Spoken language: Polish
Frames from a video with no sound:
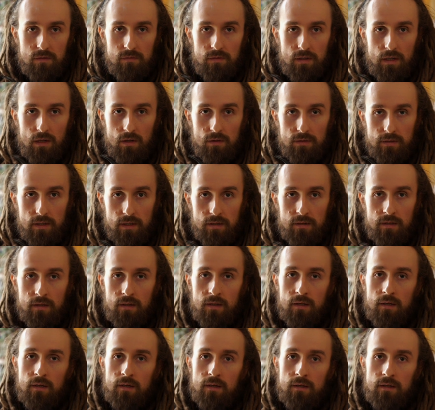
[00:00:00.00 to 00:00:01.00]
wygląda?
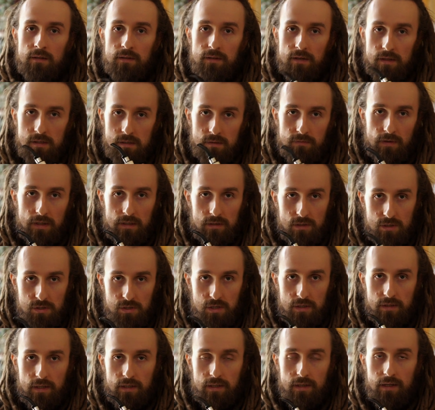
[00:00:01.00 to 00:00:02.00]
Jest
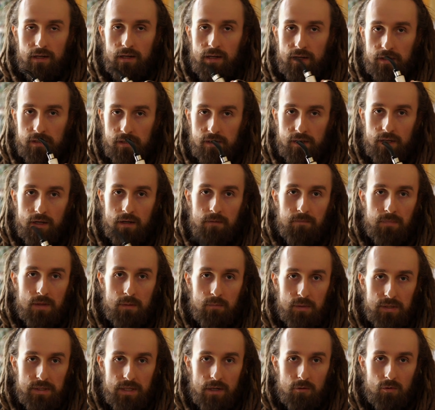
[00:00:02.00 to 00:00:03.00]
faktycznie takie lekkie
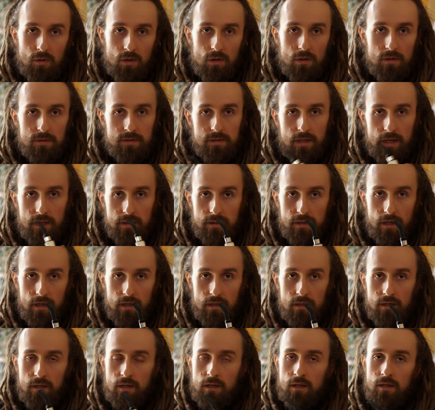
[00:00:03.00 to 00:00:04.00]
mydełko skandal,